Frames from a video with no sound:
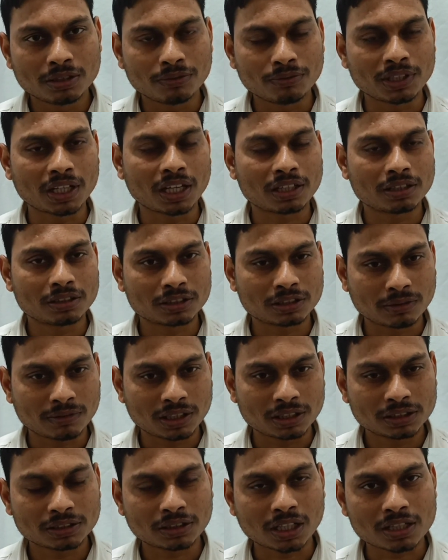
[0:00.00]
बेल आइकन को दबा
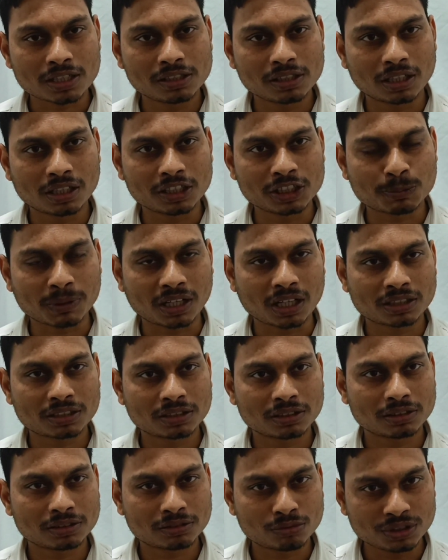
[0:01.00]
लें ताकि अगर इस प्रकार
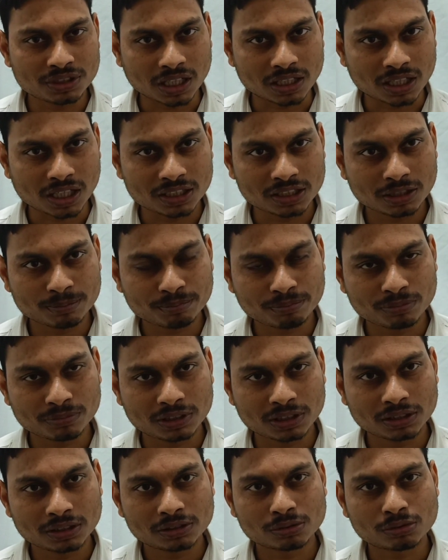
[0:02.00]
से कोई जानकारी हम
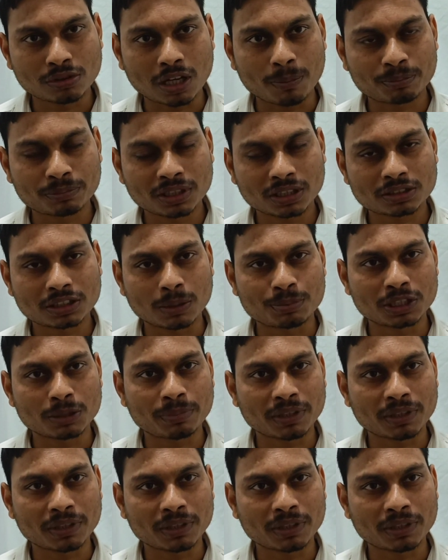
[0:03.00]
दे तो आप तक सबसे